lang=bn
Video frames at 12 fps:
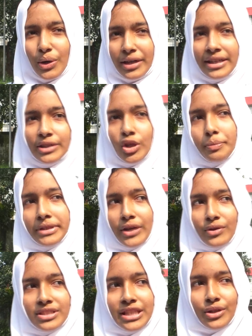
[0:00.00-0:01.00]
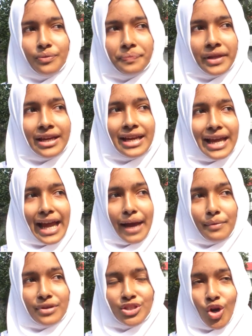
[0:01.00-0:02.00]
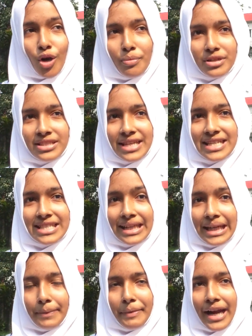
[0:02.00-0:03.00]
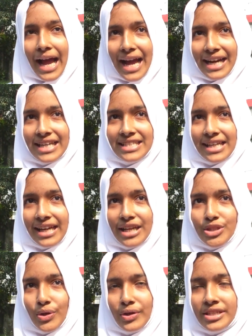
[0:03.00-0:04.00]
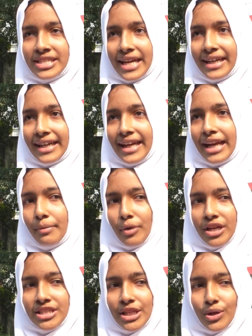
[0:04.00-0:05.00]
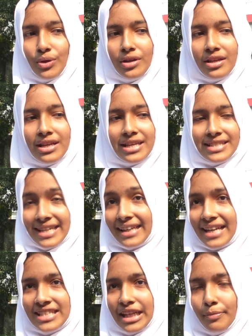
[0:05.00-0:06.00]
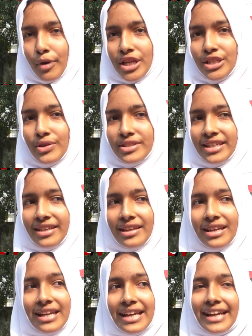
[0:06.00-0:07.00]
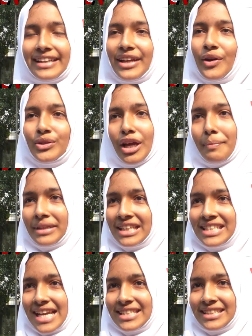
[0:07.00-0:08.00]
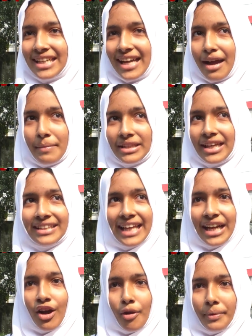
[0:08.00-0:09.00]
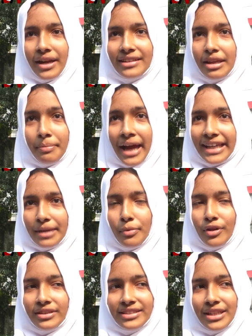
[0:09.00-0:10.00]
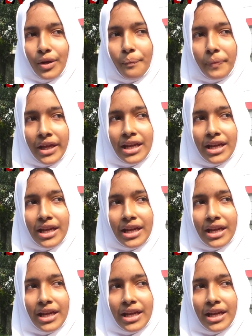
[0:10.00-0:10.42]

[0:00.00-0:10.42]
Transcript: আসলে অনেক হৃদয় বিদারক ছিল এবং সর্বশেষ ক্লিপের আগের জায়গায় যখন শেখ রেহানা বলেছিল শেখ রাসেলকে বলেছিল যে এটাই হয়তো আমাদের শেষ দেখা আমাদের আর দেখা হবে না তার ভাইকে বলতেছিল